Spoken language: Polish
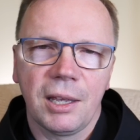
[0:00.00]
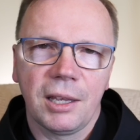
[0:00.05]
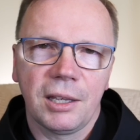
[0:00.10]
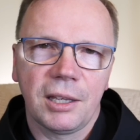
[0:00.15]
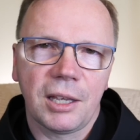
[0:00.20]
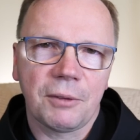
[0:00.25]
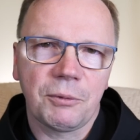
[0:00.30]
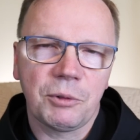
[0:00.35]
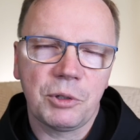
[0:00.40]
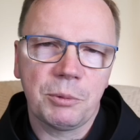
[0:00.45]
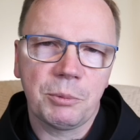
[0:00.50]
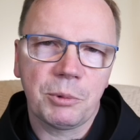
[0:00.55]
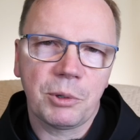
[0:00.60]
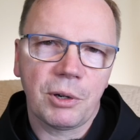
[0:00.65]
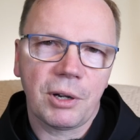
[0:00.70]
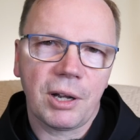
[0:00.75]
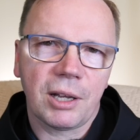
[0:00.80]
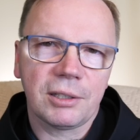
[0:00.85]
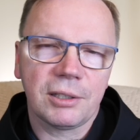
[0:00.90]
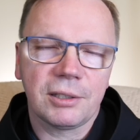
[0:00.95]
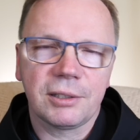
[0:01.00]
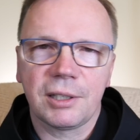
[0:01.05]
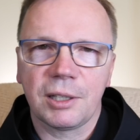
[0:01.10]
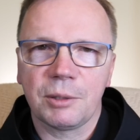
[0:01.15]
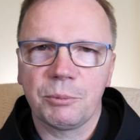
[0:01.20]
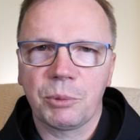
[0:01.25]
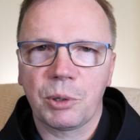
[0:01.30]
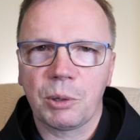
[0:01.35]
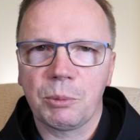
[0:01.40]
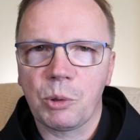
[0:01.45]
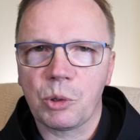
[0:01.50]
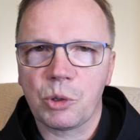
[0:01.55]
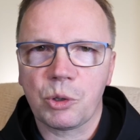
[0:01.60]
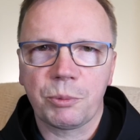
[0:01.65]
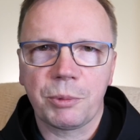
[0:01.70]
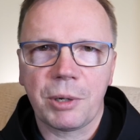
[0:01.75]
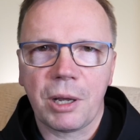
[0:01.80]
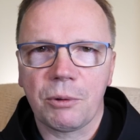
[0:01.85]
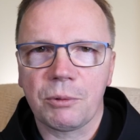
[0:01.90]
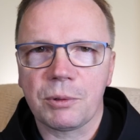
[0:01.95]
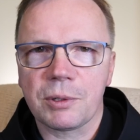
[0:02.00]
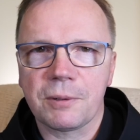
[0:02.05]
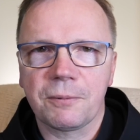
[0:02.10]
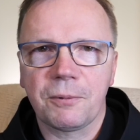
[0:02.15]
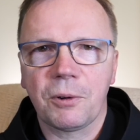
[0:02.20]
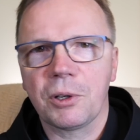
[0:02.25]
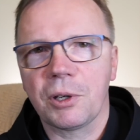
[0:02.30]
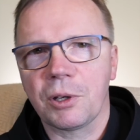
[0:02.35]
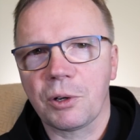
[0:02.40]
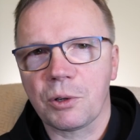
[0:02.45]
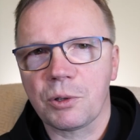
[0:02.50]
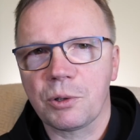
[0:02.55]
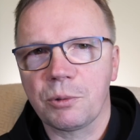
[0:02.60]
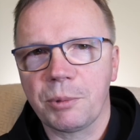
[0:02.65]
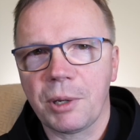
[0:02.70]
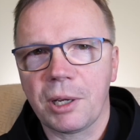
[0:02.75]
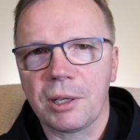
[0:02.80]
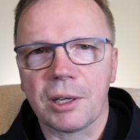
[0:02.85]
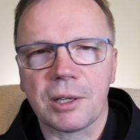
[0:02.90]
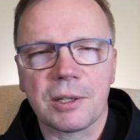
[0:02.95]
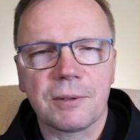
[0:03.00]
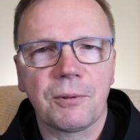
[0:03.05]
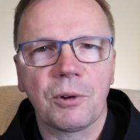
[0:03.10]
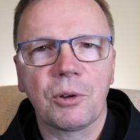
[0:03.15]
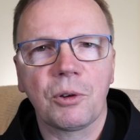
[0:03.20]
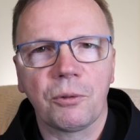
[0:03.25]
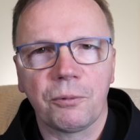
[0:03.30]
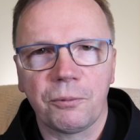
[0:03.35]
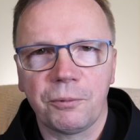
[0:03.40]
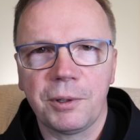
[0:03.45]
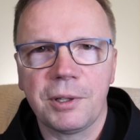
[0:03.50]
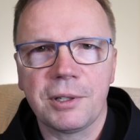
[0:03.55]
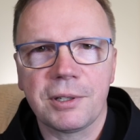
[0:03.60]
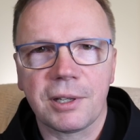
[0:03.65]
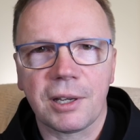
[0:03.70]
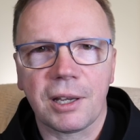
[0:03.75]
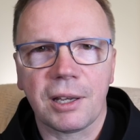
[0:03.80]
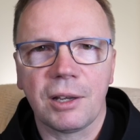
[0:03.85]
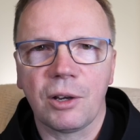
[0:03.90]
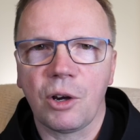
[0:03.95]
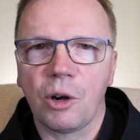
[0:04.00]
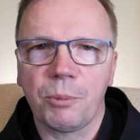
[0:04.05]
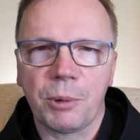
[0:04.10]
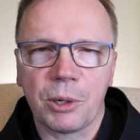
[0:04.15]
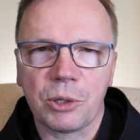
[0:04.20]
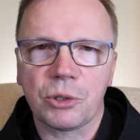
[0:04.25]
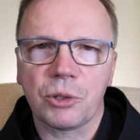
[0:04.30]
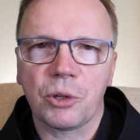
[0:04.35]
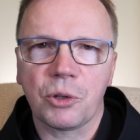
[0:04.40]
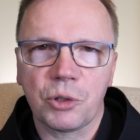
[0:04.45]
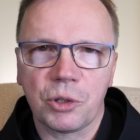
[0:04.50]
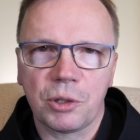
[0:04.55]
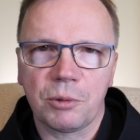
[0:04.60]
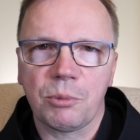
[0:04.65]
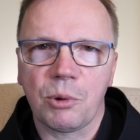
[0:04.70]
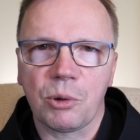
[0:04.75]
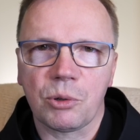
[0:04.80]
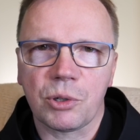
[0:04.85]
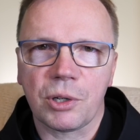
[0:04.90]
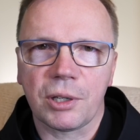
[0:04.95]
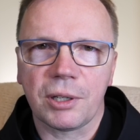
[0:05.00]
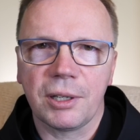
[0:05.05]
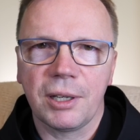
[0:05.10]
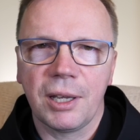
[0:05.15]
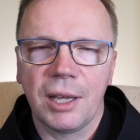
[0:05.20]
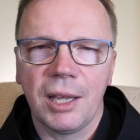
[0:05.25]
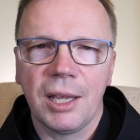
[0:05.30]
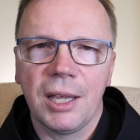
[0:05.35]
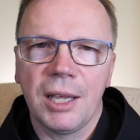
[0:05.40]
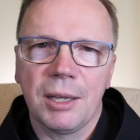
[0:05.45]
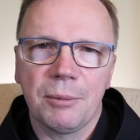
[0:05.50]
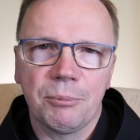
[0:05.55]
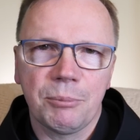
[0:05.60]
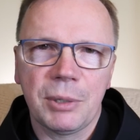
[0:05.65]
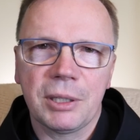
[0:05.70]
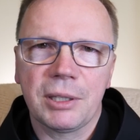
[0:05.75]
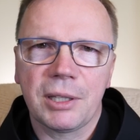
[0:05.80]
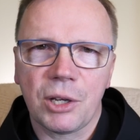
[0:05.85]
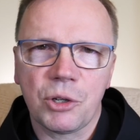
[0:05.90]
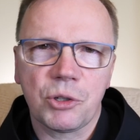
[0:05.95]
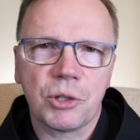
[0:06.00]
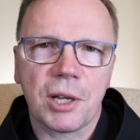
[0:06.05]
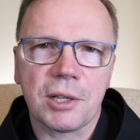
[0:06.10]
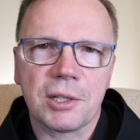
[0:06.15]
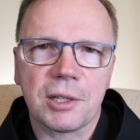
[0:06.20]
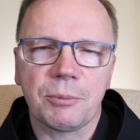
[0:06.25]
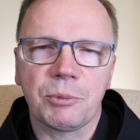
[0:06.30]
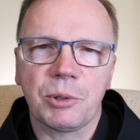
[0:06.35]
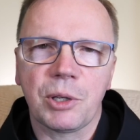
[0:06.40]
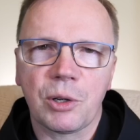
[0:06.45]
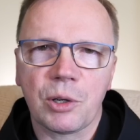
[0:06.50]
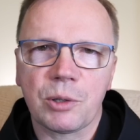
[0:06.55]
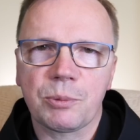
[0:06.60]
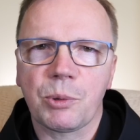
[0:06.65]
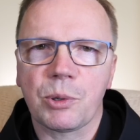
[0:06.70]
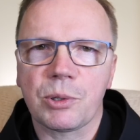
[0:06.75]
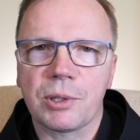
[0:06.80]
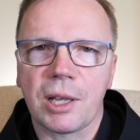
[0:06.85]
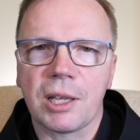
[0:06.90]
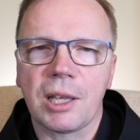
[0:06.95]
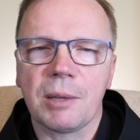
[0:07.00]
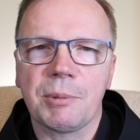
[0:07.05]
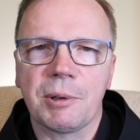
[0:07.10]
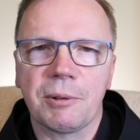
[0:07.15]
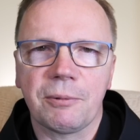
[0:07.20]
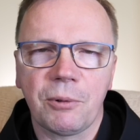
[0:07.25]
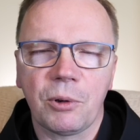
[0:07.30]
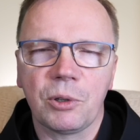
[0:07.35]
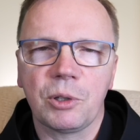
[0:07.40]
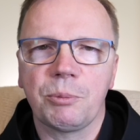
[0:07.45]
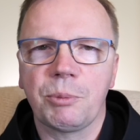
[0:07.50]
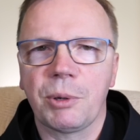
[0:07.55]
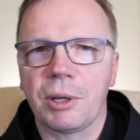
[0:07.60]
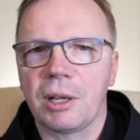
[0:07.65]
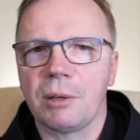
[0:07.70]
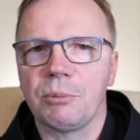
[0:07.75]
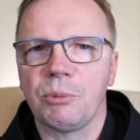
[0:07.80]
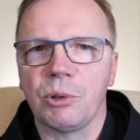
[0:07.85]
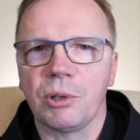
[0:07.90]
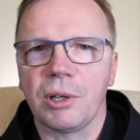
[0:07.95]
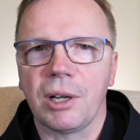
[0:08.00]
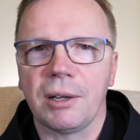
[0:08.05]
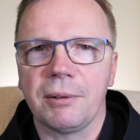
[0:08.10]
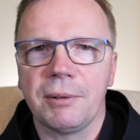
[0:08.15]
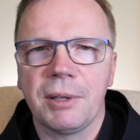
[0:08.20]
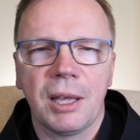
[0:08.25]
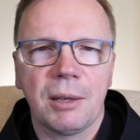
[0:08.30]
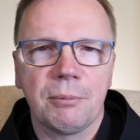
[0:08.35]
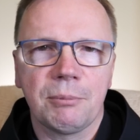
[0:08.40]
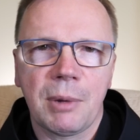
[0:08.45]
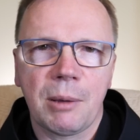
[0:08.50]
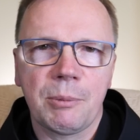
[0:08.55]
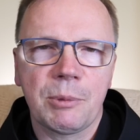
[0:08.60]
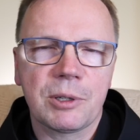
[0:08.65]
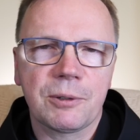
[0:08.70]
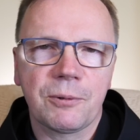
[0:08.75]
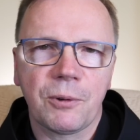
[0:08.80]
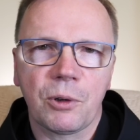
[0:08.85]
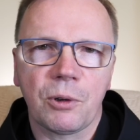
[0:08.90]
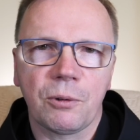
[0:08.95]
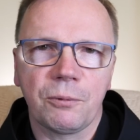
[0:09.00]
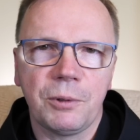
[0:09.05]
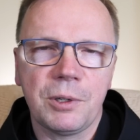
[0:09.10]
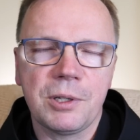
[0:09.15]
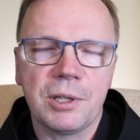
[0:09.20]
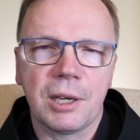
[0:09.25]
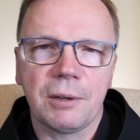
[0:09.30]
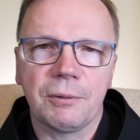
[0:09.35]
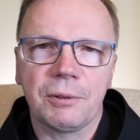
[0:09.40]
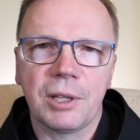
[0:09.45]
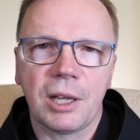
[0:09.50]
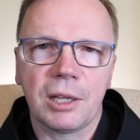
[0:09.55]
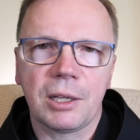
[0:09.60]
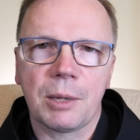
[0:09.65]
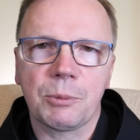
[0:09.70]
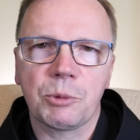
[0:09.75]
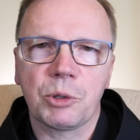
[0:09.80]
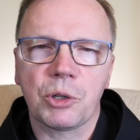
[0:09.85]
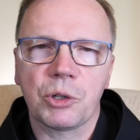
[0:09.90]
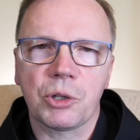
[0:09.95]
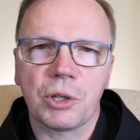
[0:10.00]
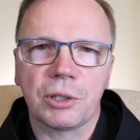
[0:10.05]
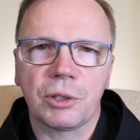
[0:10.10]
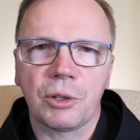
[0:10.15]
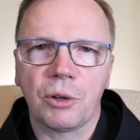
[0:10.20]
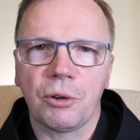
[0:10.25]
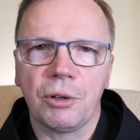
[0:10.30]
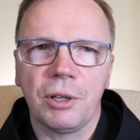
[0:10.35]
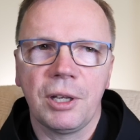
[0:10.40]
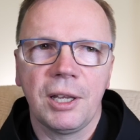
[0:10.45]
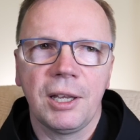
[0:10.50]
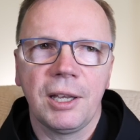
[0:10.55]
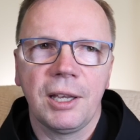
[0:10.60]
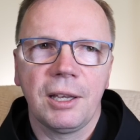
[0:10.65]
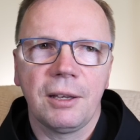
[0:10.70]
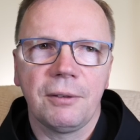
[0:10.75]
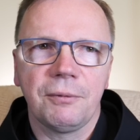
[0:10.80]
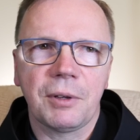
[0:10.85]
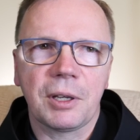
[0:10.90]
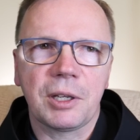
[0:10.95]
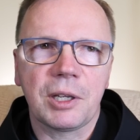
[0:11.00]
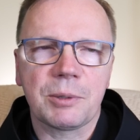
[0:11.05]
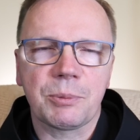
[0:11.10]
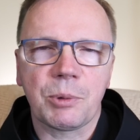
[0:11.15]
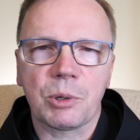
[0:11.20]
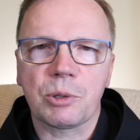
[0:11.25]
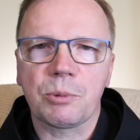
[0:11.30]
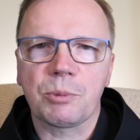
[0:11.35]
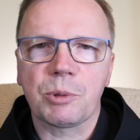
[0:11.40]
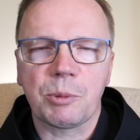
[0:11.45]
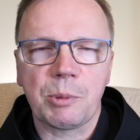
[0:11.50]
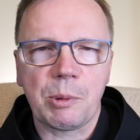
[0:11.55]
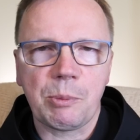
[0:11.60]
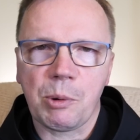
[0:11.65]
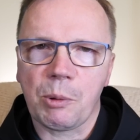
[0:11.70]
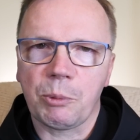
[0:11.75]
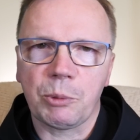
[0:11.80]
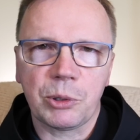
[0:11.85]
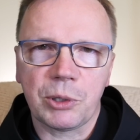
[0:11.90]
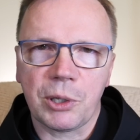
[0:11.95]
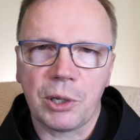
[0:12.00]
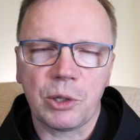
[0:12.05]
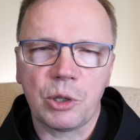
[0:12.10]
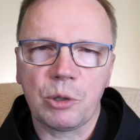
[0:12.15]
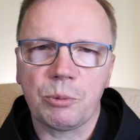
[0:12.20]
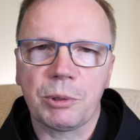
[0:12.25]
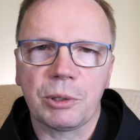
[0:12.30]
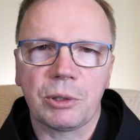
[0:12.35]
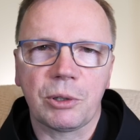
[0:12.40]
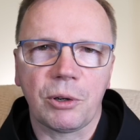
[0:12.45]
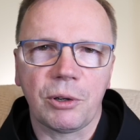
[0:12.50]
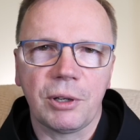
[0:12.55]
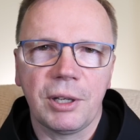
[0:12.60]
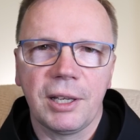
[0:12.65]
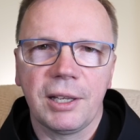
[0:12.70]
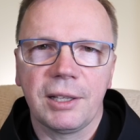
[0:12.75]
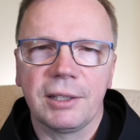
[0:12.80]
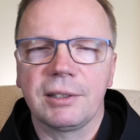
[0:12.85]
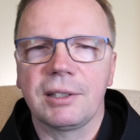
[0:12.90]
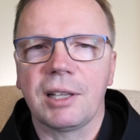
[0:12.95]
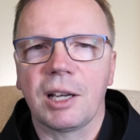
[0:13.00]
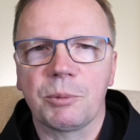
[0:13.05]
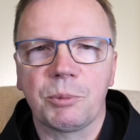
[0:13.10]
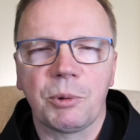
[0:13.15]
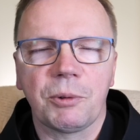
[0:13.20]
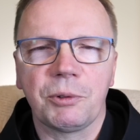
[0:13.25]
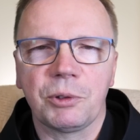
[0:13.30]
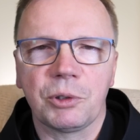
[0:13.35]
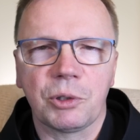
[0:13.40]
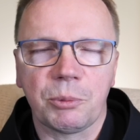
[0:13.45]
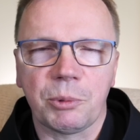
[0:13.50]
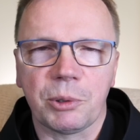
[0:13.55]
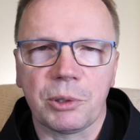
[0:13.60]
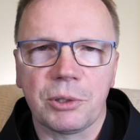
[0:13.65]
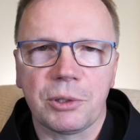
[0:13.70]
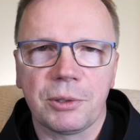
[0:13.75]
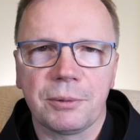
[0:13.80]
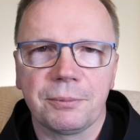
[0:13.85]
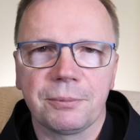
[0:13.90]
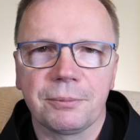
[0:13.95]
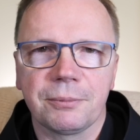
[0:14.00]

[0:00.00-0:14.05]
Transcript: Jak widzimy, kochani, ten proboszcz miał swoje rozumienie, swoją wizję opatrzności Bożej. My też czasem nie rozpoznajemy woli Pana Boga. Mamy swoją wizję i wydaje nam się, że to, w jaki sposób sobie pomyśleliśmy, to tak powinno być.